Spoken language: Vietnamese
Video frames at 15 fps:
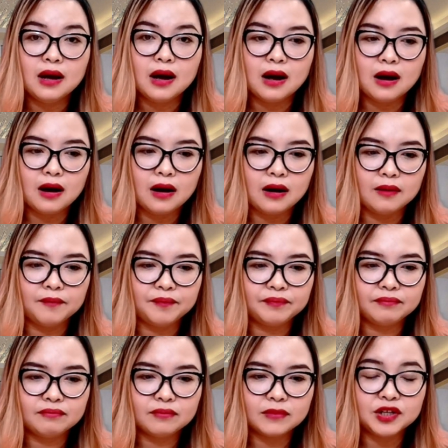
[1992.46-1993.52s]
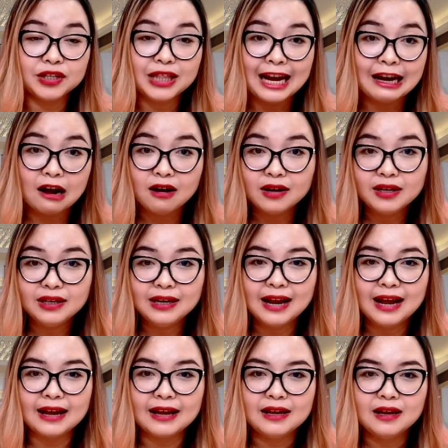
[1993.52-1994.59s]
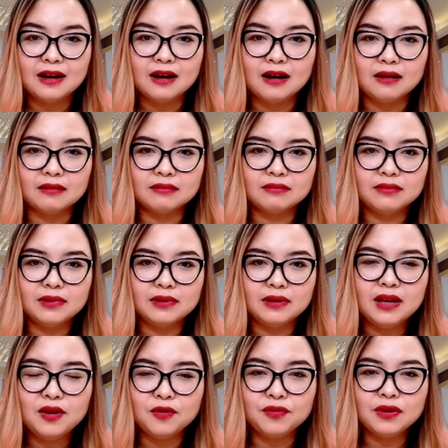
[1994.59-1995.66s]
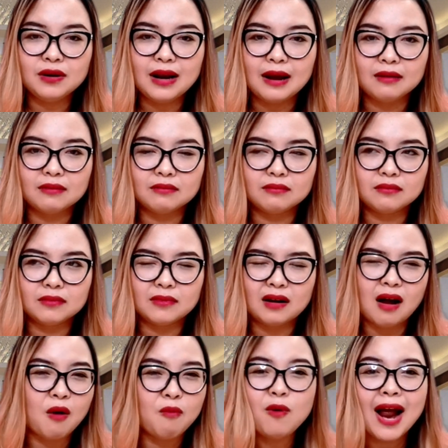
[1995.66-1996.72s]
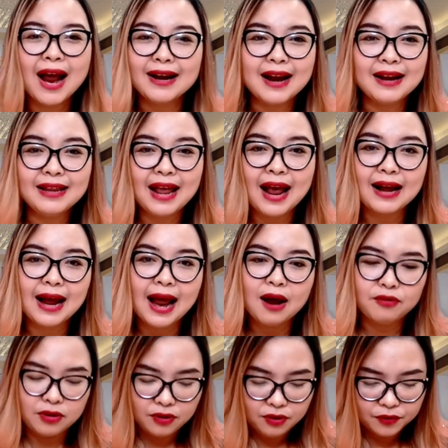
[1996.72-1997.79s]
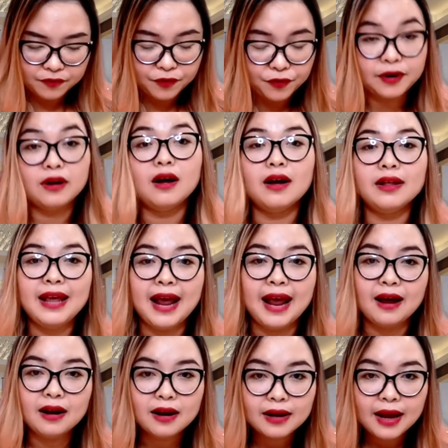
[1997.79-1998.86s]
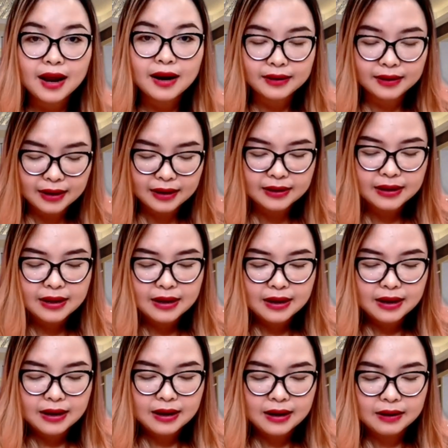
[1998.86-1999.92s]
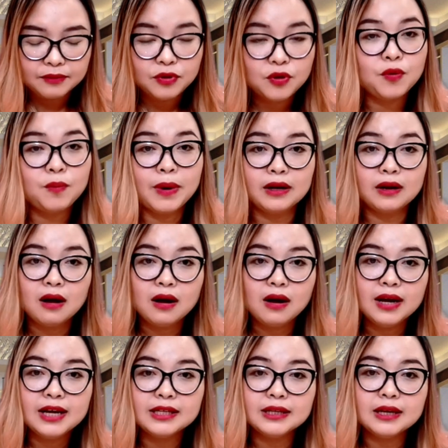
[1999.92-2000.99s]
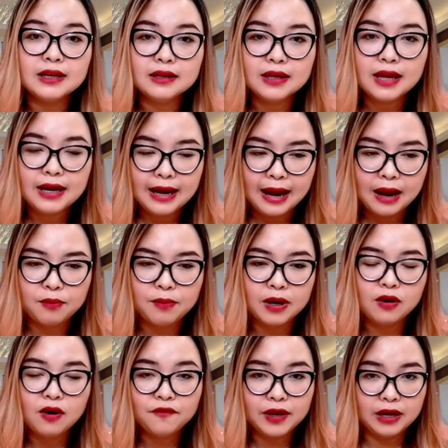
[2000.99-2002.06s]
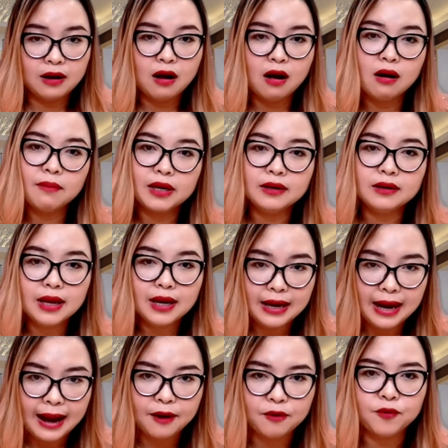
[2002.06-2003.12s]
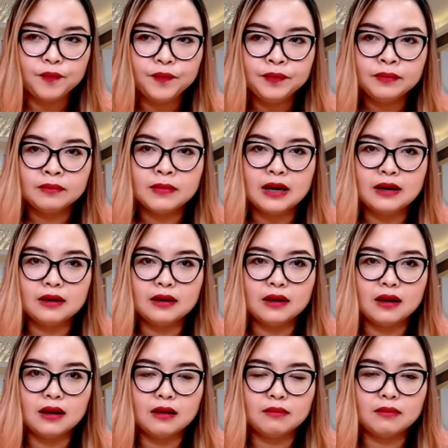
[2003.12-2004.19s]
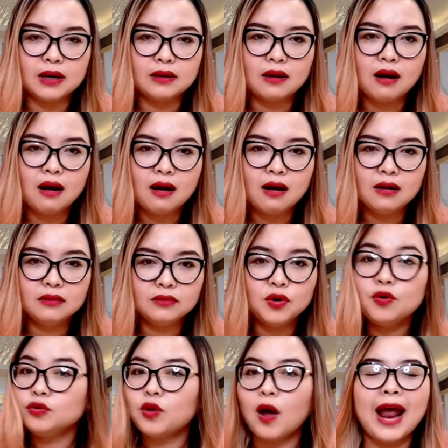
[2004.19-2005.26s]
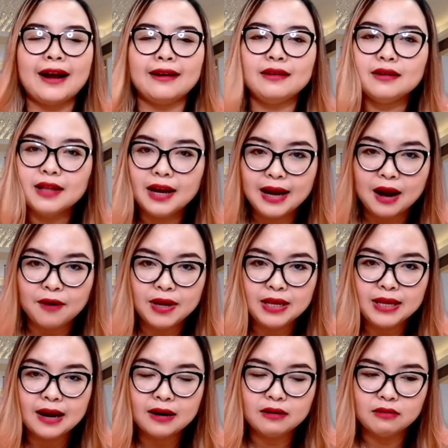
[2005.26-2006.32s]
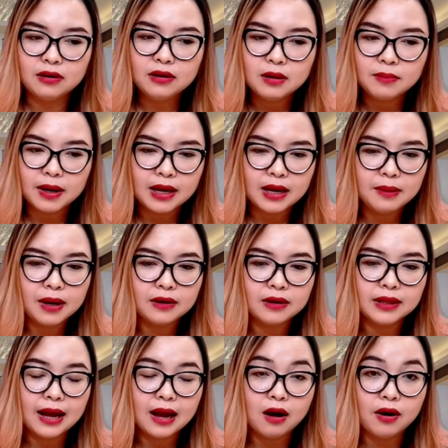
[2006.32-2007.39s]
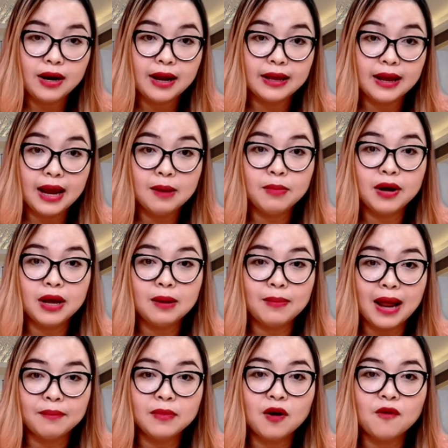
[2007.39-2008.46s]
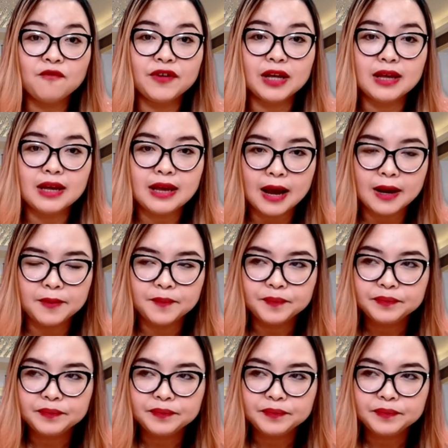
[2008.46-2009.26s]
uh, người ta nói là uh, ví dụ như là không có ai đánh giá cao những người phụ nữ ở nhà đó các anh chị à, dù mình có hy sinh như thế nào mình có vì con mình như thế nào mình à, mình có chu toàn như thế nào đi chăng nữa nhưng mà khi mà người ta hỏi là em ơi em làm công việc gì vậy